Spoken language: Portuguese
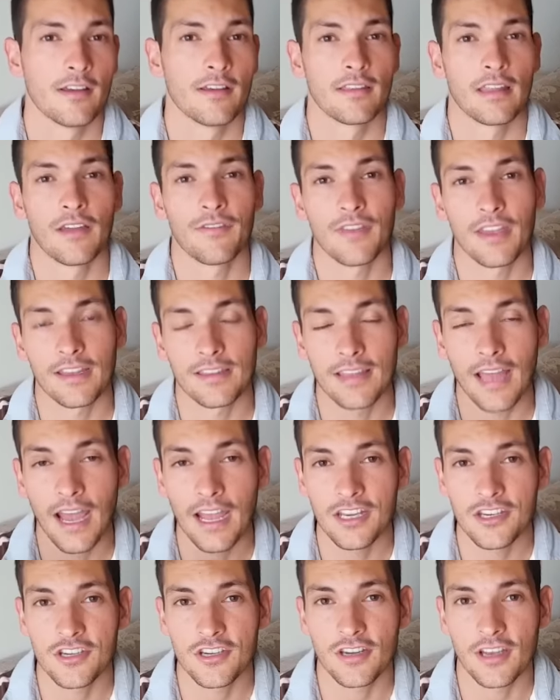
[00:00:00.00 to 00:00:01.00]
Na
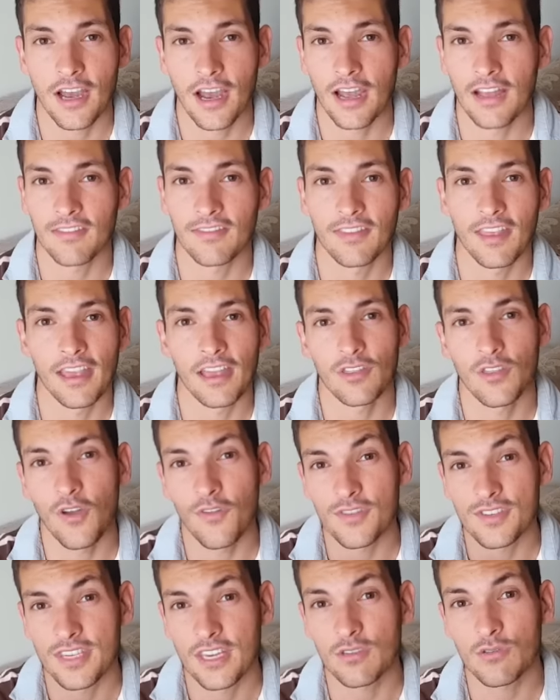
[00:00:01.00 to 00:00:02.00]
verdade, até
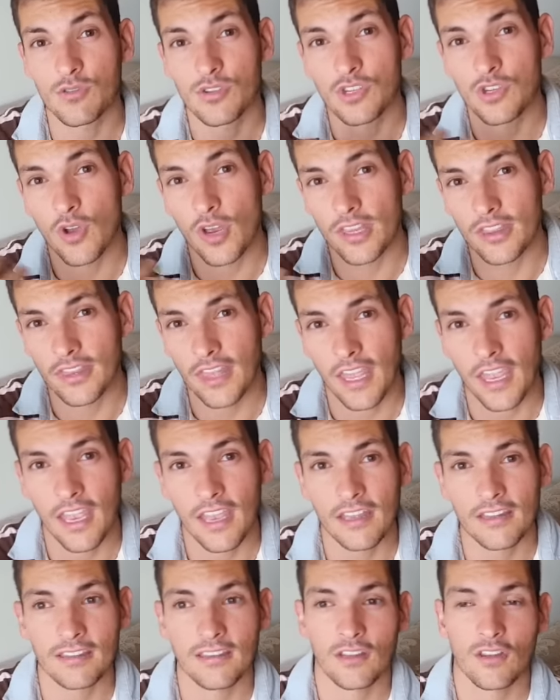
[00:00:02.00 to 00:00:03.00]

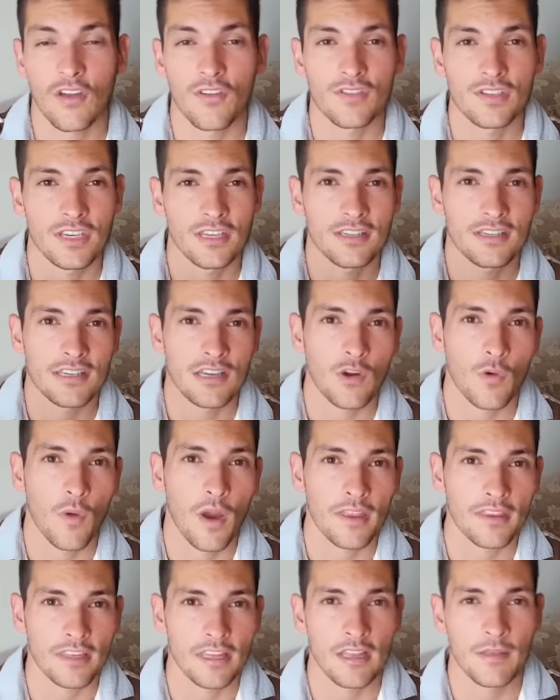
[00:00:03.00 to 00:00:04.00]
980,
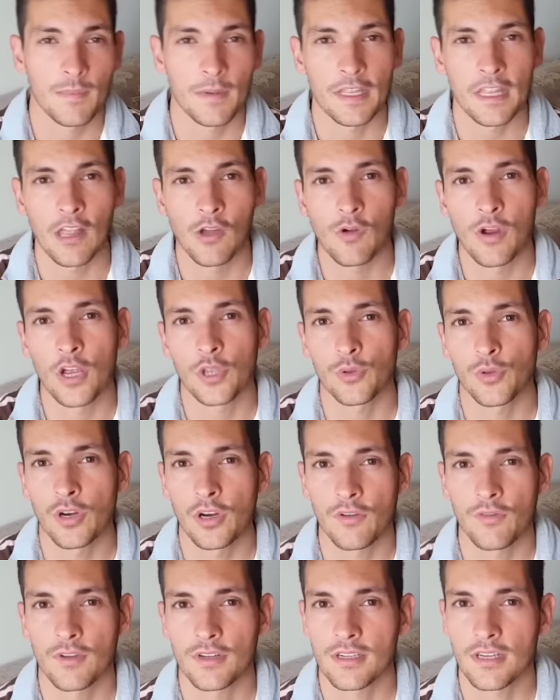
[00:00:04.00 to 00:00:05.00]
950, dependendo da corretora
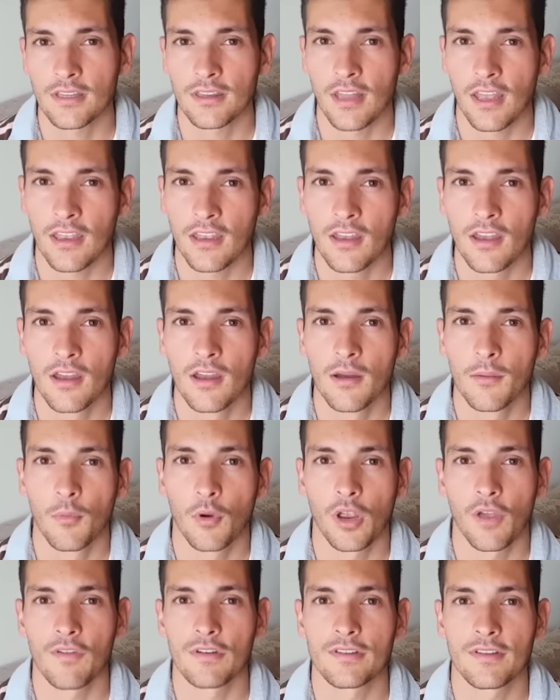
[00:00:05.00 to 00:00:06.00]
que você tem.
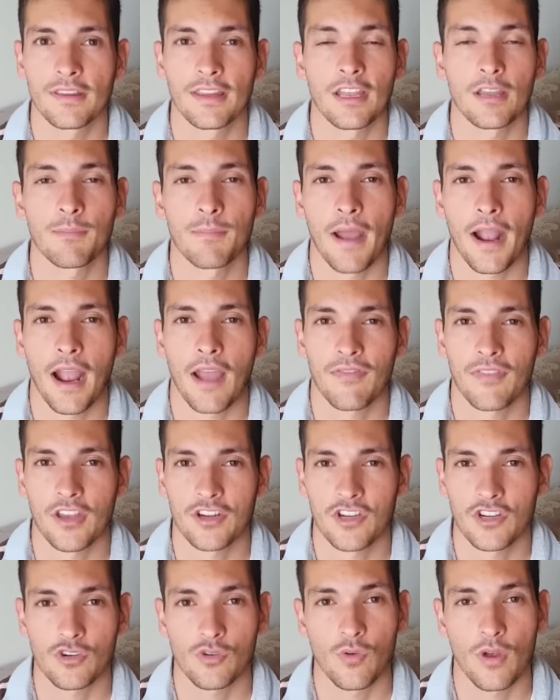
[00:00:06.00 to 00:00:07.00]
Porque você vai ter que pagar a
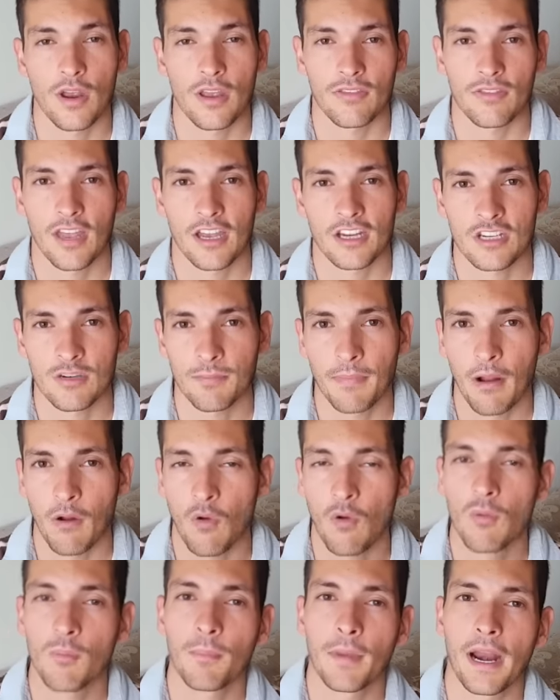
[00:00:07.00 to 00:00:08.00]
taxa de corretagem para
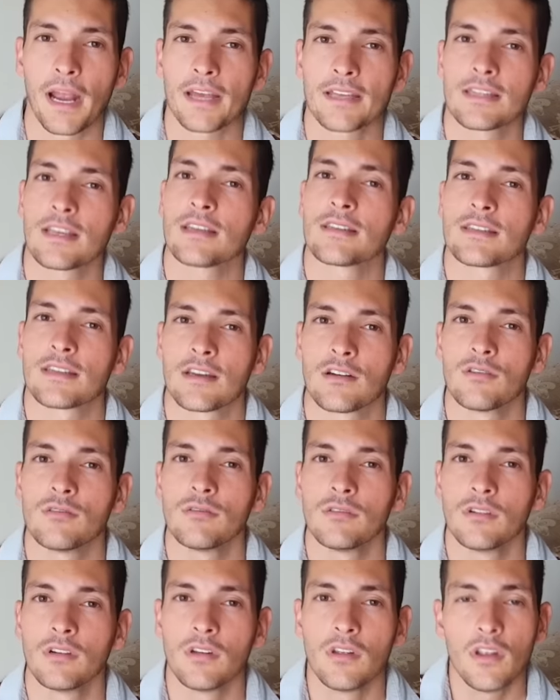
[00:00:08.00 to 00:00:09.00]
comprar essa ação
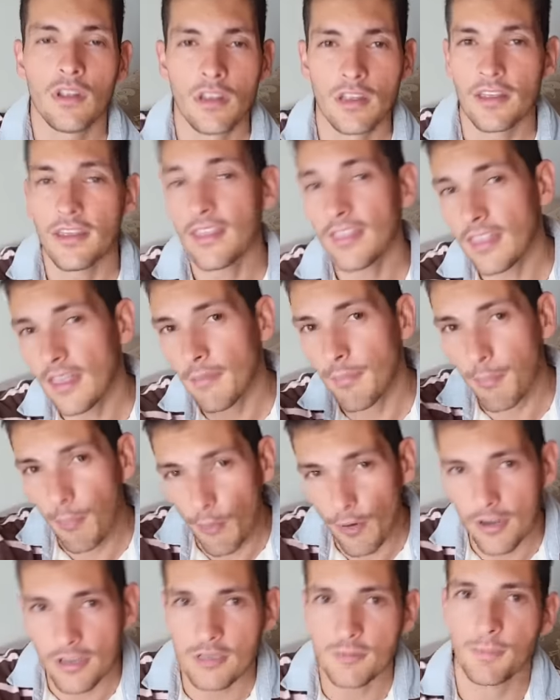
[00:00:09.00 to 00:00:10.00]
e
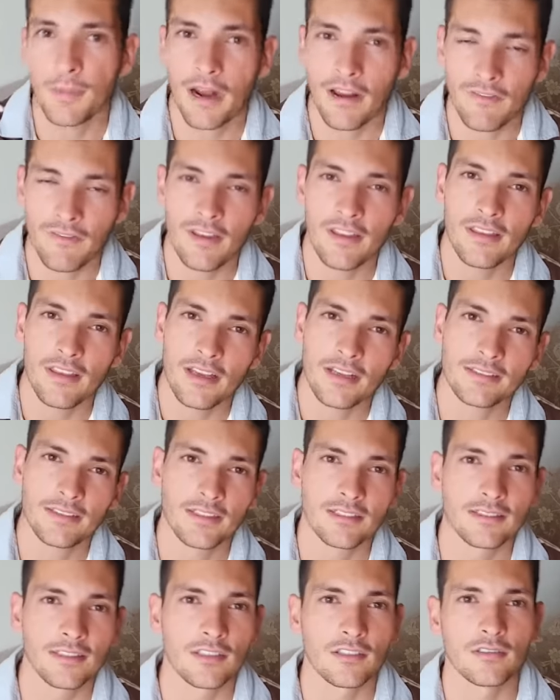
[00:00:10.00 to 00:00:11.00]
depois para vender essa
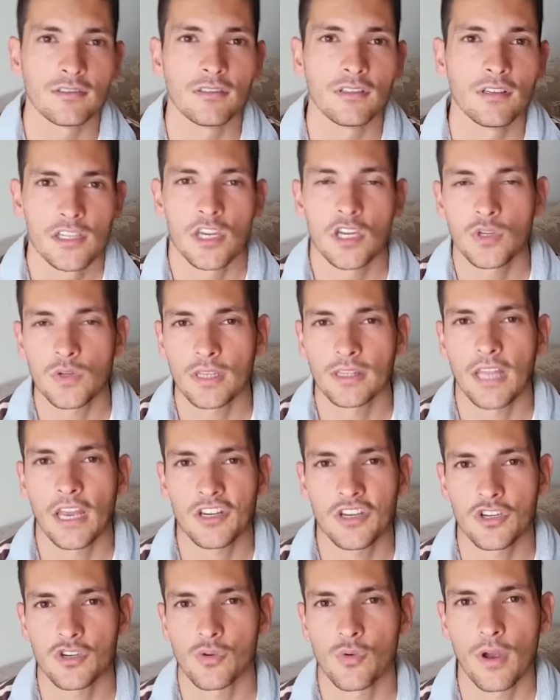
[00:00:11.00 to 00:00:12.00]
ação. Se sua
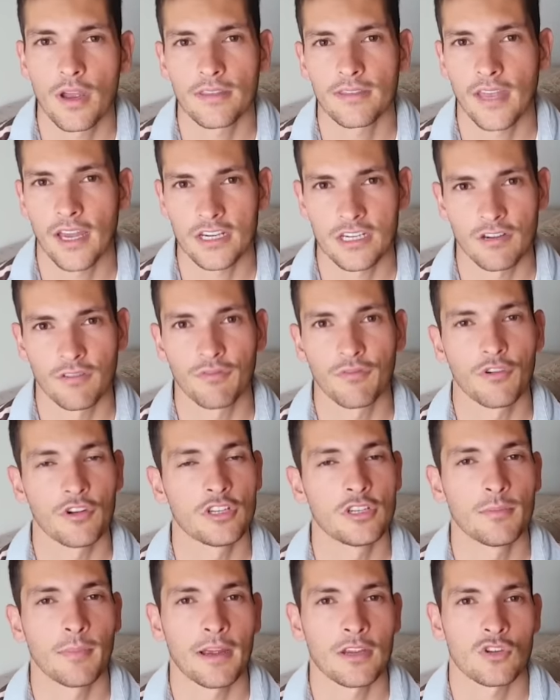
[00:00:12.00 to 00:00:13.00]
taxa de corretagem for
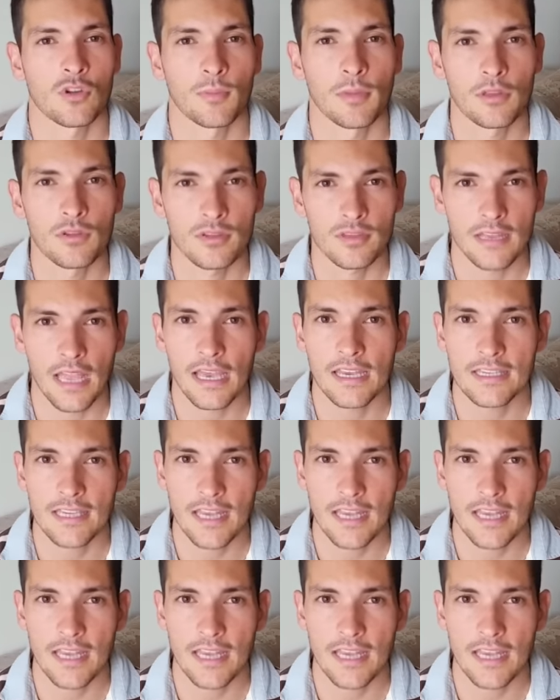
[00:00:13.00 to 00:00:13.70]
de mais ou menos 10